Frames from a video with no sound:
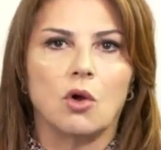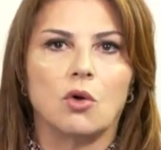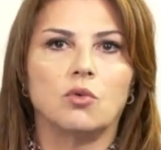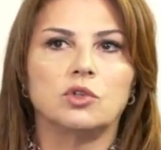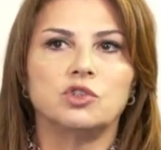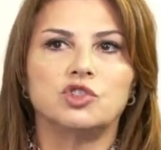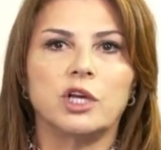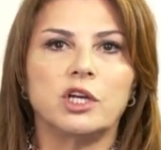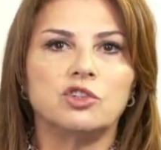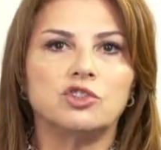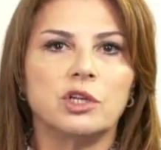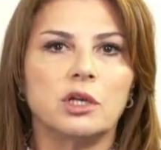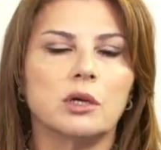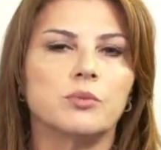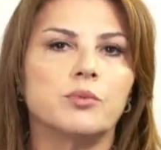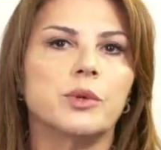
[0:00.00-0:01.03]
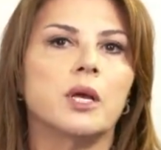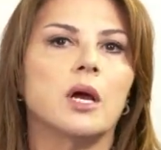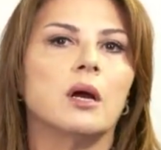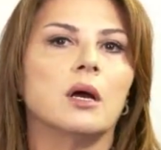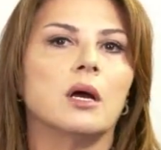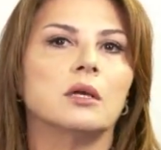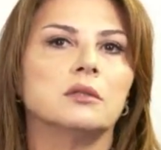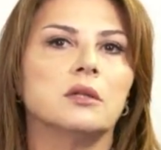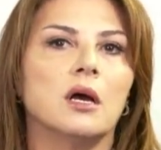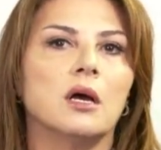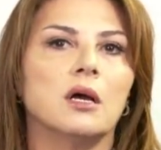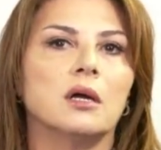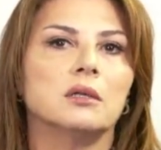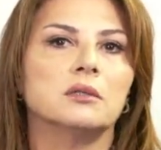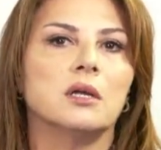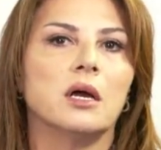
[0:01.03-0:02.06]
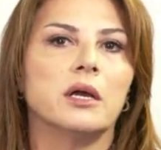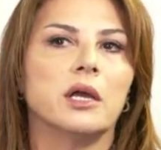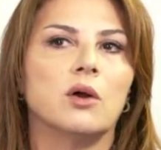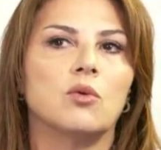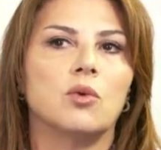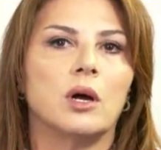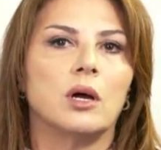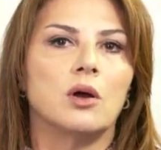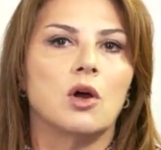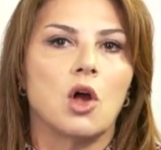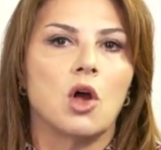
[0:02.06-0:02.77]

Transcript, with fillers: ونجرجر بخطايا